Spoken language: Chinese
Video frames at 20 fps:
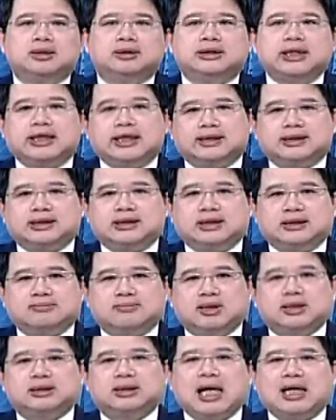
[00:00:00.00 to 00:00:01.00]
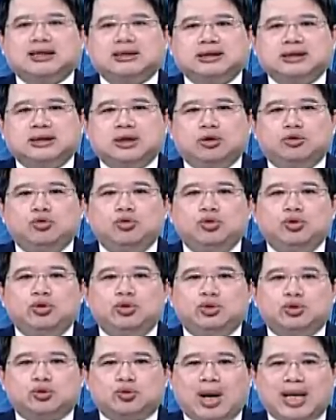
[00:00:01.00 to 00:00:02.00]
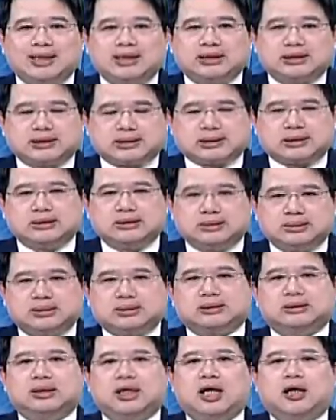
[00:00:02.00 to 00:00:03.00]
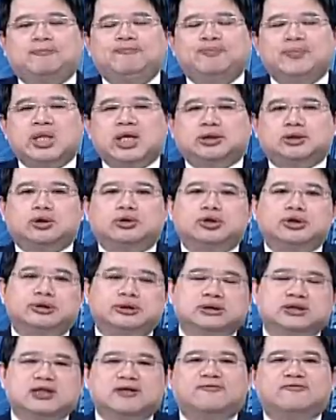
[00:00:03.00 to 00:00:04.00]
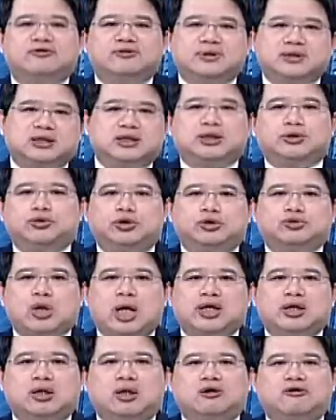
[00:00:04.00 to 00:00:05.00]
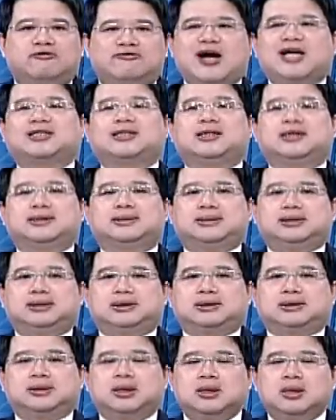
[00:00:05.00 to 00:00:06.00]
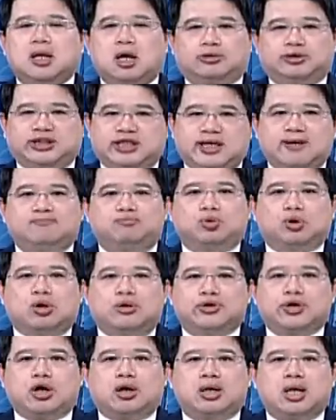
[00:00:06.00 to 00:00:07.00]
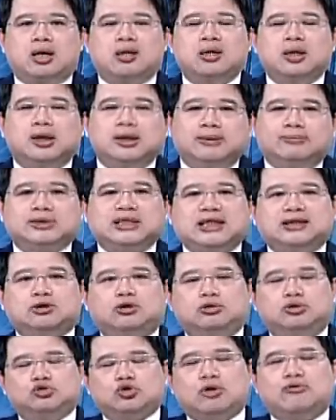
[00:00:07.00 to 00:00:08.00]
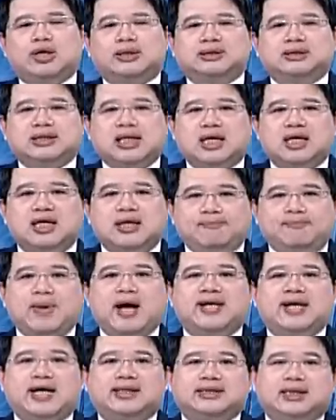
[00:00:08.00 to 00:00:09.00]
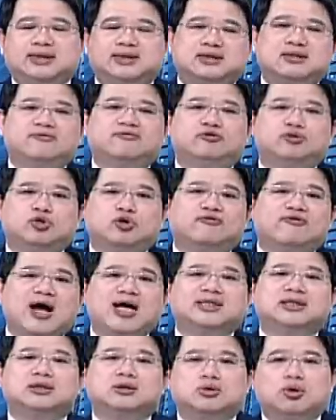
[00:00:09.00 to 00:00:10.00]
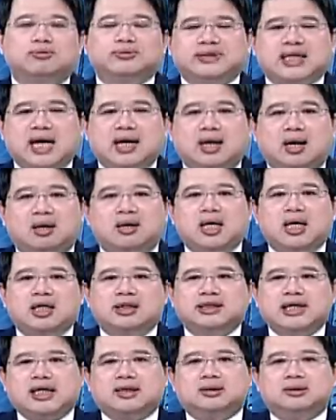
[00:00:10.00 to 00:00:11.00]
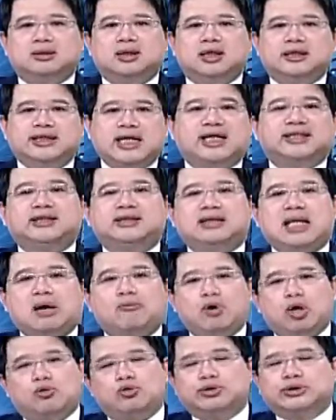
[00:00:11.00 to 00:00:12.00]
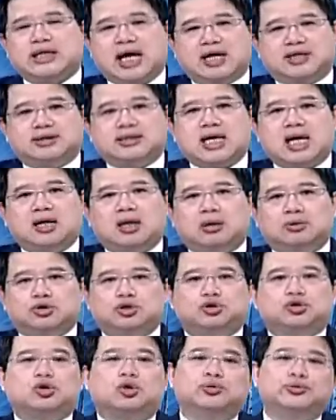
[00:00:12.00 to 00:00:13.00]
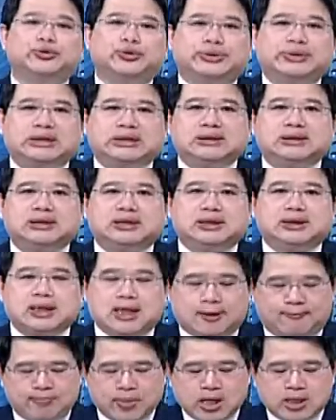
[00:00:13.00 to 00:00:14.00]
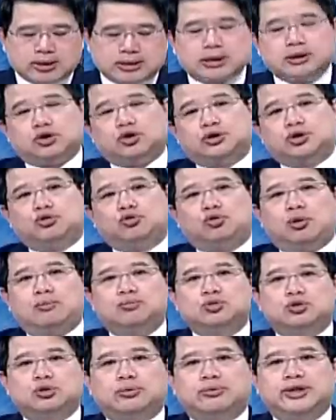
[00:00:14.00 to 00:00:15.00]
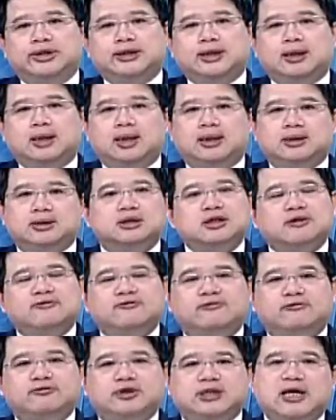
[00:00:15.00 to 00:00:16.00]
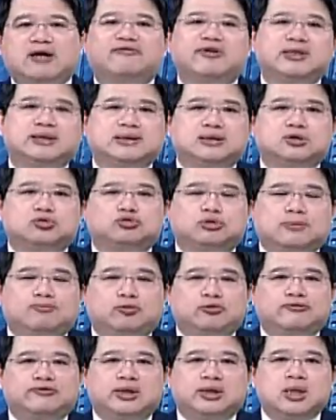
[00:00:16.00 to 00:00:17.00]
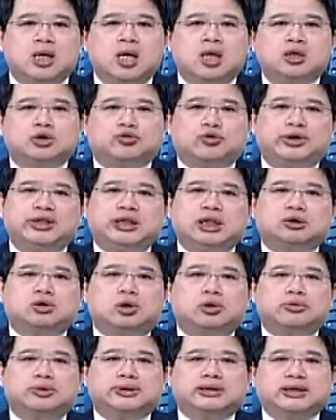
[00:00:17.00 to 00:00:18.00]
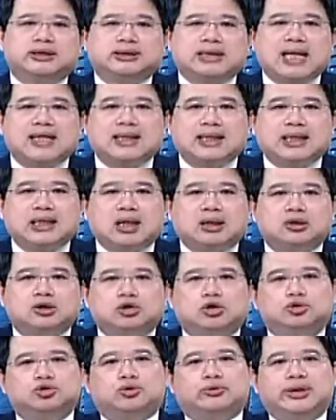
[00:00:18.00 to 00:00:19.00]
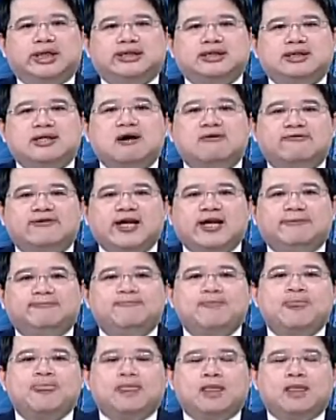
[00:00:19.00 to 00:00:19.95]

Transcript: 这也是一个什么？它是一个预算赤字哈，也就是政府执行预算以后发生的赤字哦，钱不够用哈。那么在这种状况之下，一般来讲政府就发行公债哈，像家计单位或厂商哦去筹措资金哈，这就是我们所谓的呃政府消费支出的部分。所以呢，透过这三个哈，有所谓的消费。